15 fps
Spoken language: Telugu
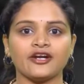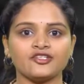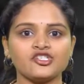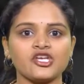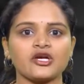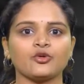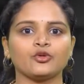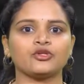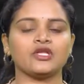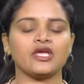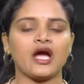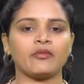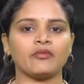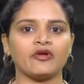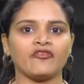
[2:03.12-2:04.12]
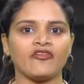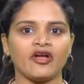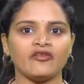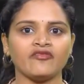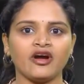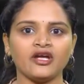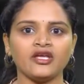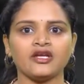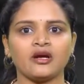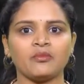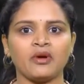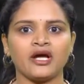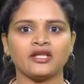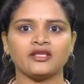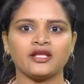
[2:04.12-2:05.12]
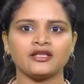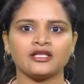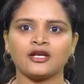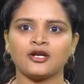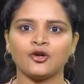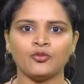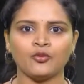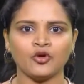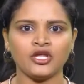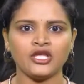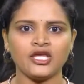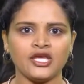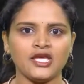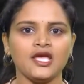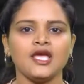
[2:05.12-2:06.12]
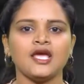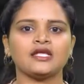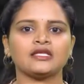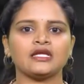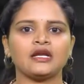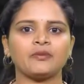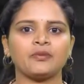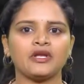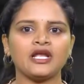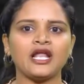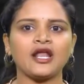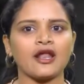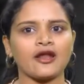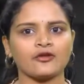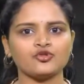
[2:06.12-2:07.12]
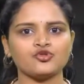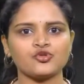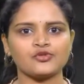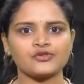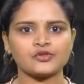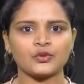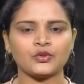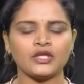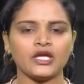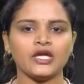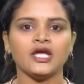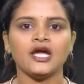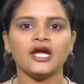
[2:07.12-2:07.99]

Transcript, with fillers: గడిచే కొద్దీ ఆమె వైవాహిక బాధ్యతల్లో మునిగి తన పిల్లలను చూసుకుంది